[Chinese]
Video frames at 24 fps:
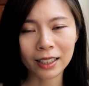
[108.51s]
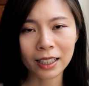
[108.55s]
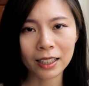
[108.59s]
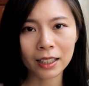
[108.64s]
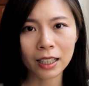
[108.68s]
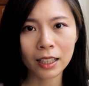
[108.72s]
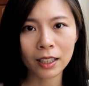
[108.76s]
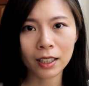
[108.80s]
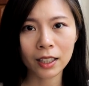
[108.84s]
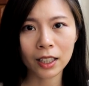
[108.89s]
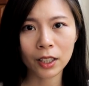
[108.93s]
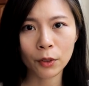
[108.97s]
那
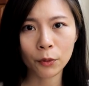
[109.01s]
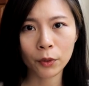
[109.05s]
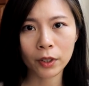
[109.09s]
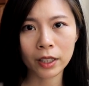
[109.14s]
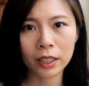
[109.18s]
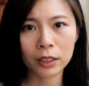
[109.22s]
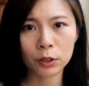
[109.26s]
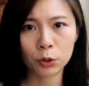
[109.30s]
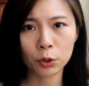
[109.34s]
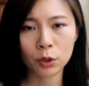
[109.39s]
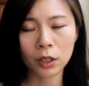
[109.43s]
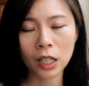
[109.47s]
因
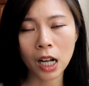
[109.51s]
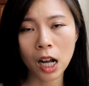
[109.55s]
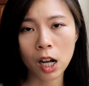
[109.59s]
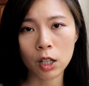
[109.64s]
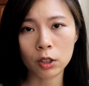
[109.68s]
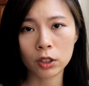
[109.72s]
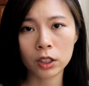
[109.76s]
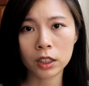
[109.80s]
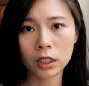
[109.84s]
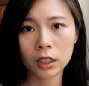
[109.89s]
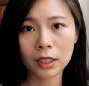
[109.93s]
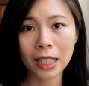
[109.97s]
为如果
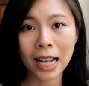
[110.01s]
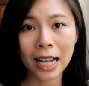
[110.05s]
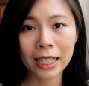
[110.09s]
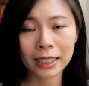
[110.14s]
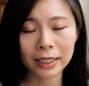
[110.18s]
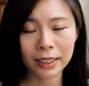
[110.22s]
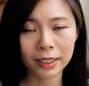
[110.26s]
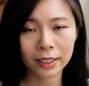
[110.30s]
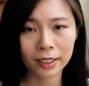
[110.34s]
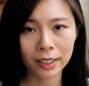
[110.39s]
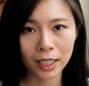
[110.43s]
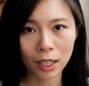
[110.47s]
考试太
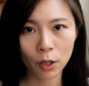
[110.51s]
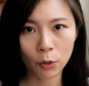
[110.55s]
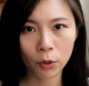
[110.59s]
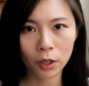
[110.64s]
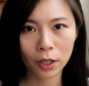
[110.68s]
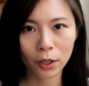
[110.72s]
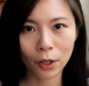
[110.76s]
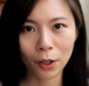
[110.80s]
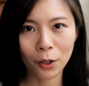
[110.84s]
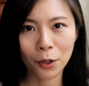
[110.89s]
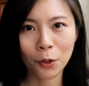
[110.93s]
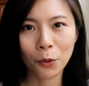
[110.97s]
紧张
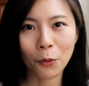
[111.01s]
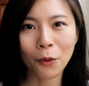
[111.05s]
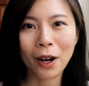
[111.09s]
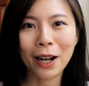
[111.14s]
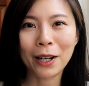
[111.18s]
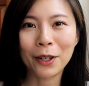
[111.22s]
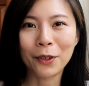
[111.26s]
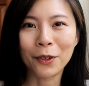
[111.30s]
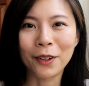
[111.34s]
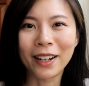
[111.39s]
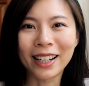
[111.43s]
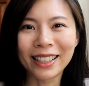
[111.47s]
会
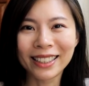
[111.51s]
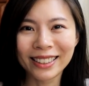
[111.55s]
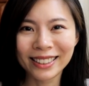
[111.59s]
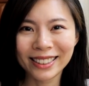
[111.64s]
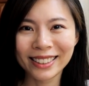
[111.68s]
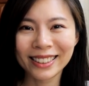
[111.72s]
忘光。